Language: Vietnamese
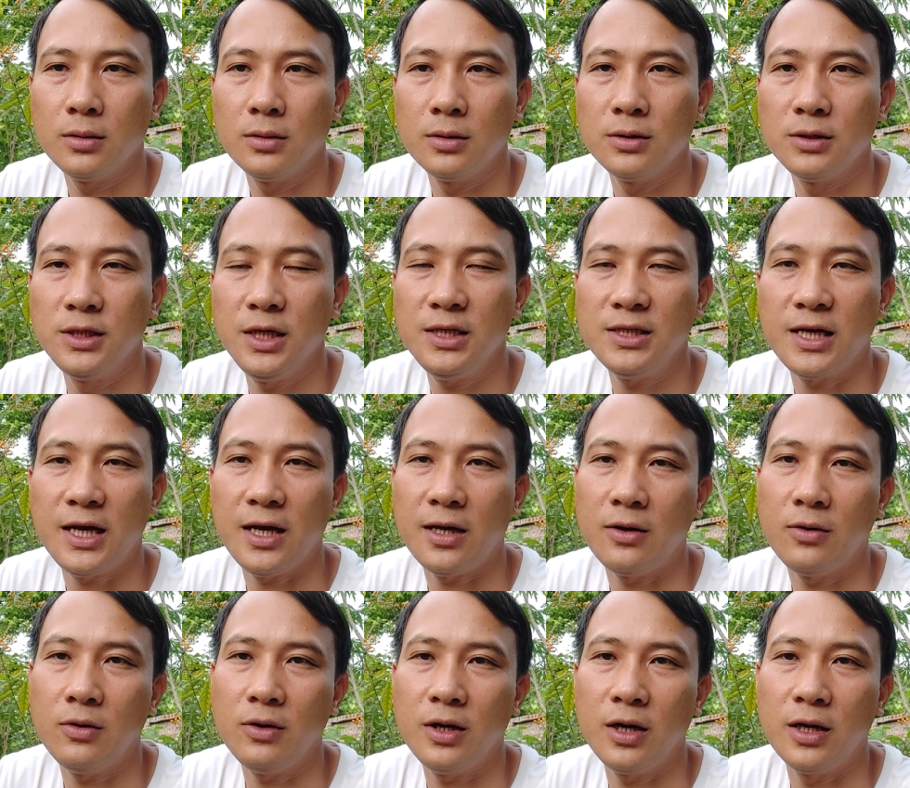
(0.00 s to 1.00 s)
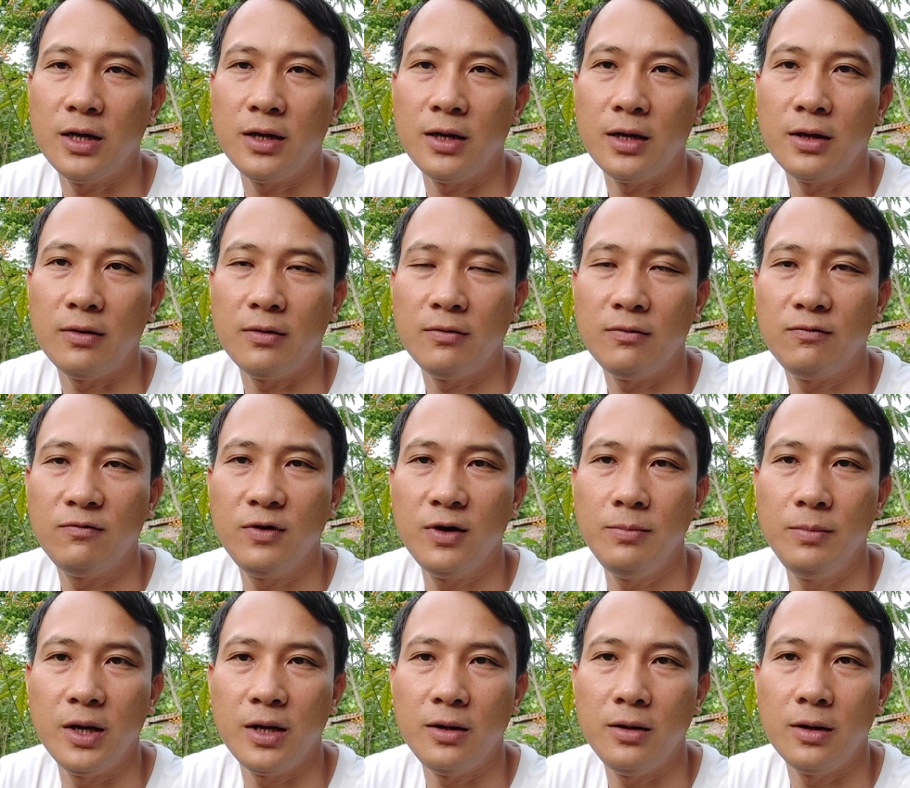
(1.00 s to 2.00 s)
dễ dàng có thể là
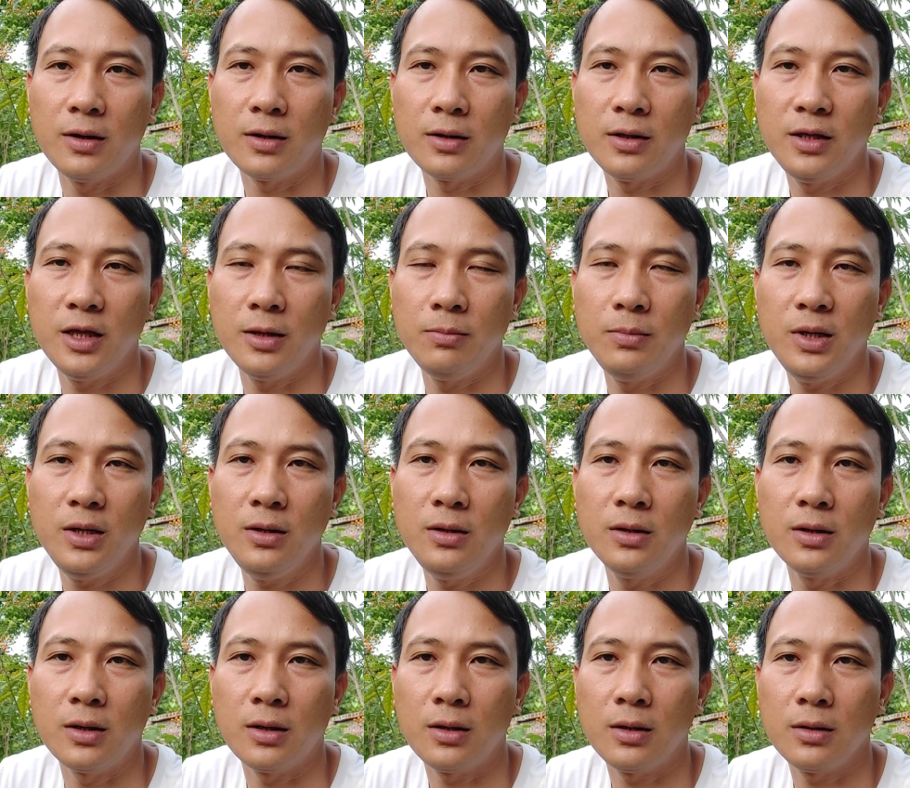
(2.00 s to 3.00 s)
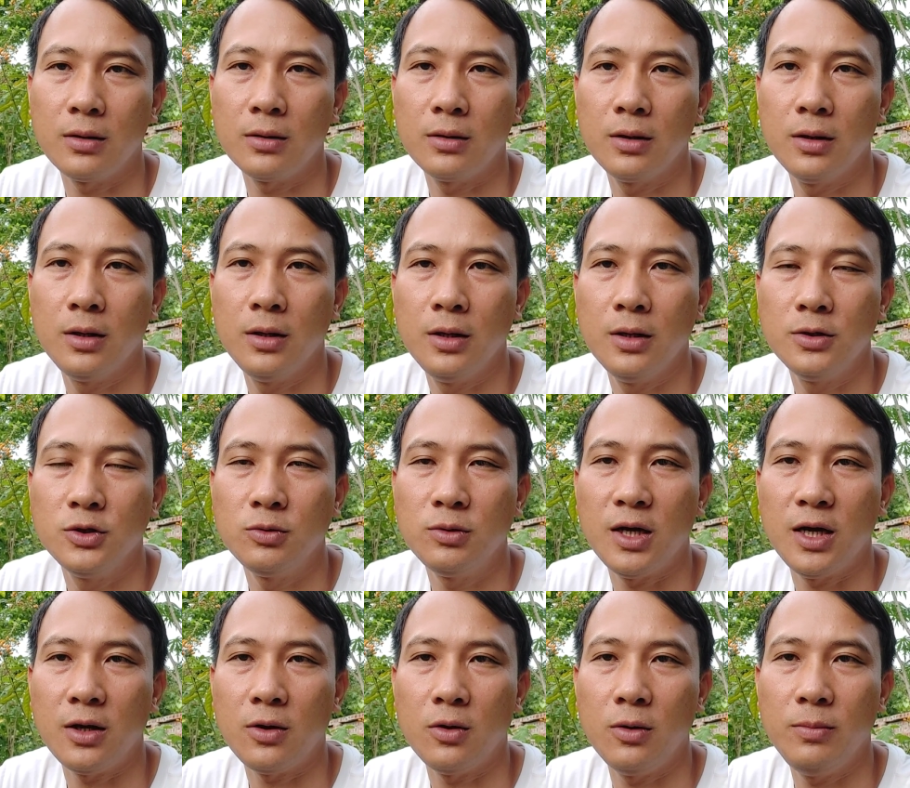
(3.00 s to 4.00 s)
phân biệt được nhận biết được chúng
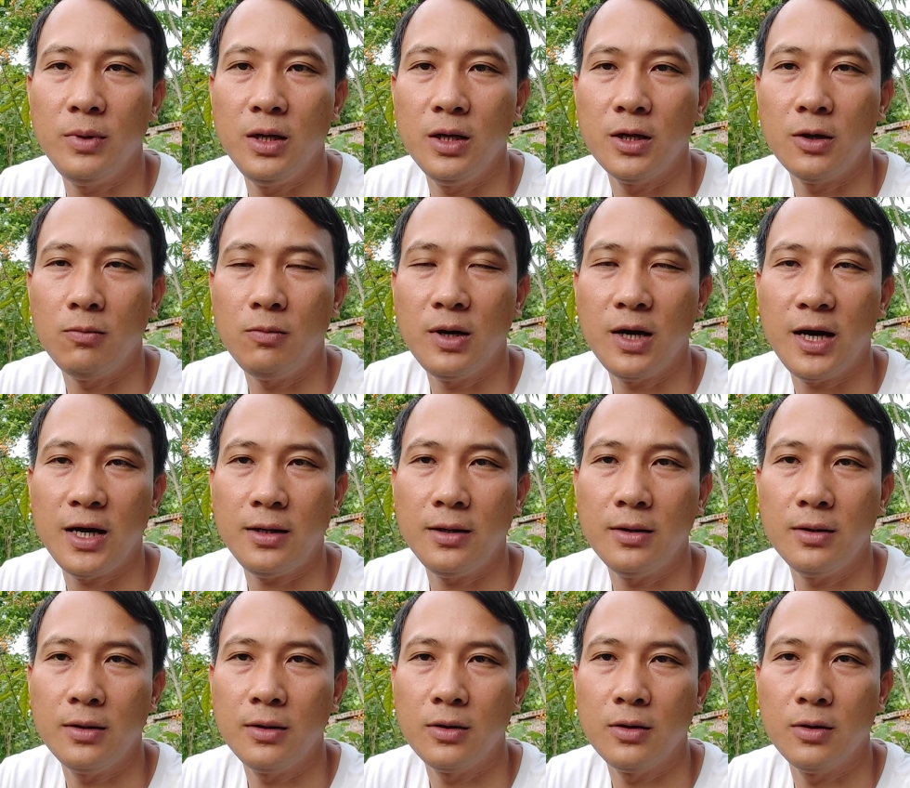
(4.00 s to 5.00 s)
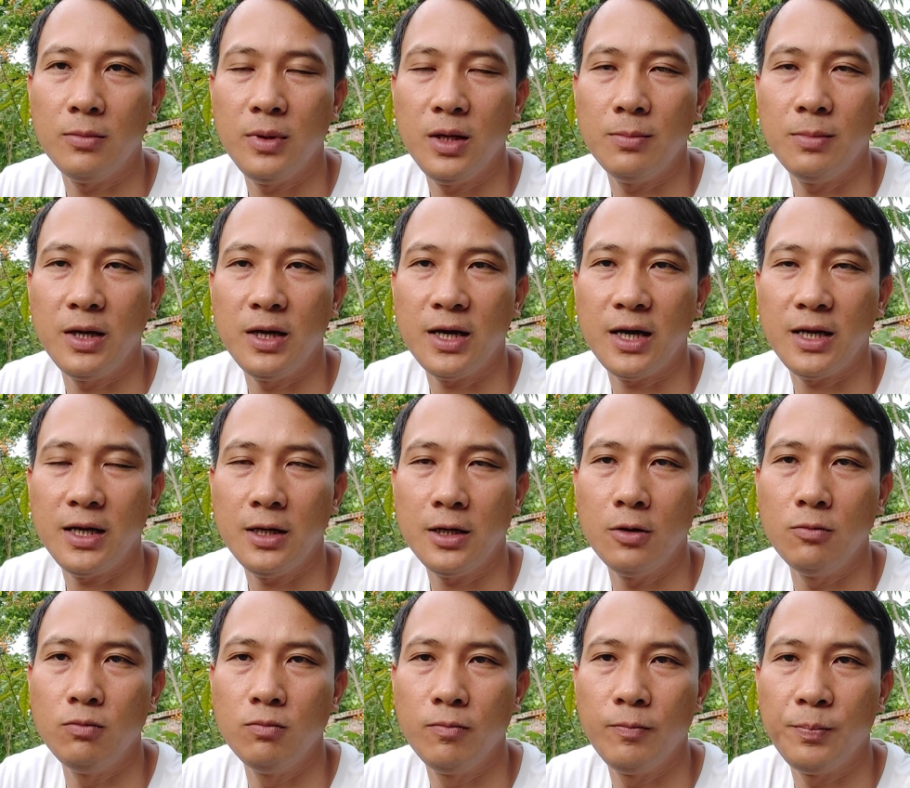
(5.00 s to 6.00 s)
ta có bị nóng gan có bị bệnh gan hay
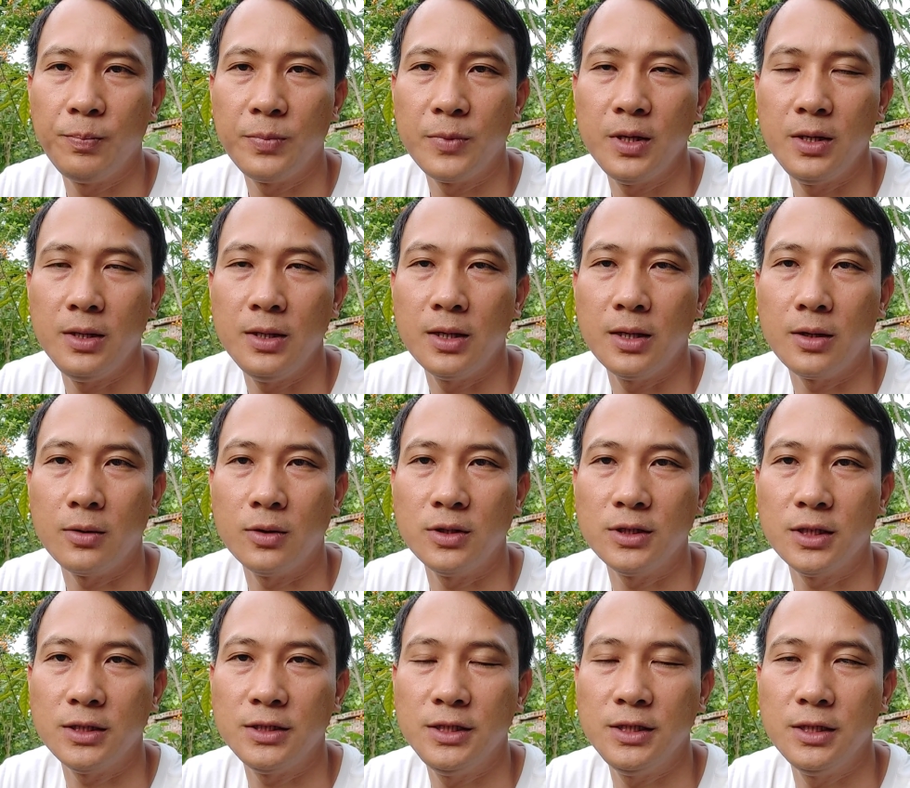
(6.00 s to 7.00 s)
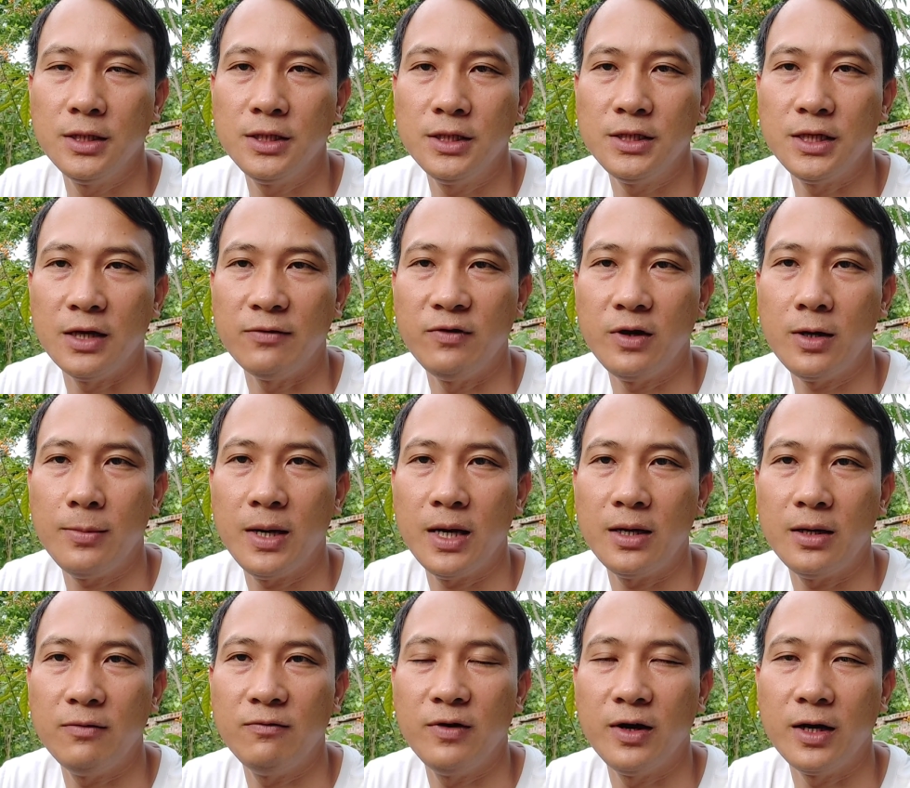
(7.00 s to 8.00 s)
không thì à, quân sẽ xin được chia sẻ với các
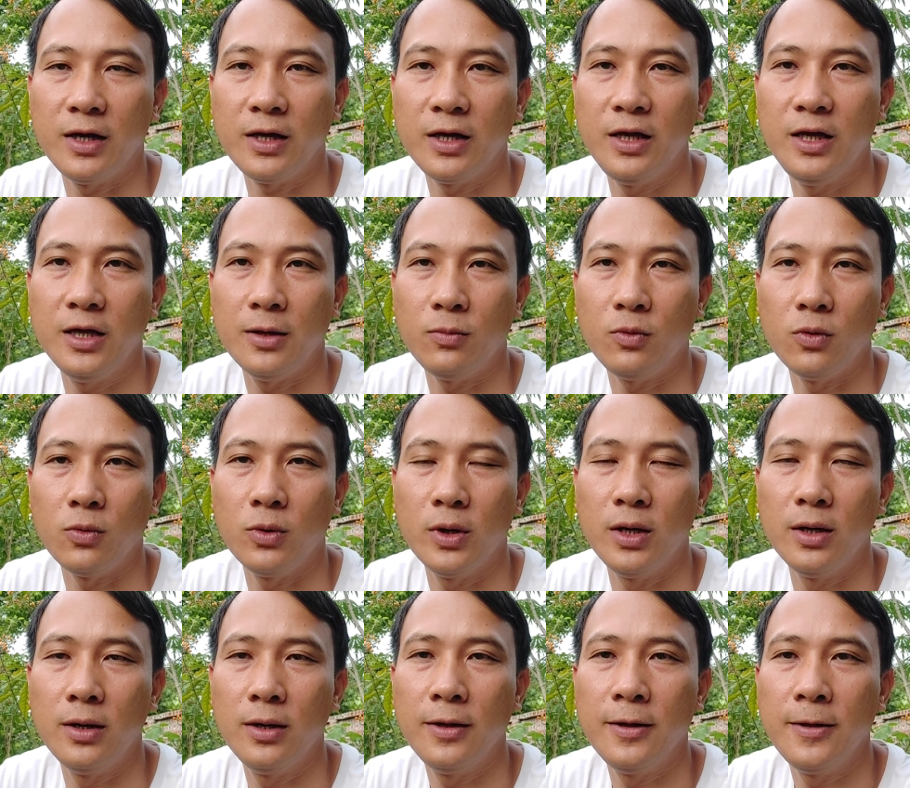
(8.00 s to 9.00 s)
bạn về cái kinh nghiệm của quân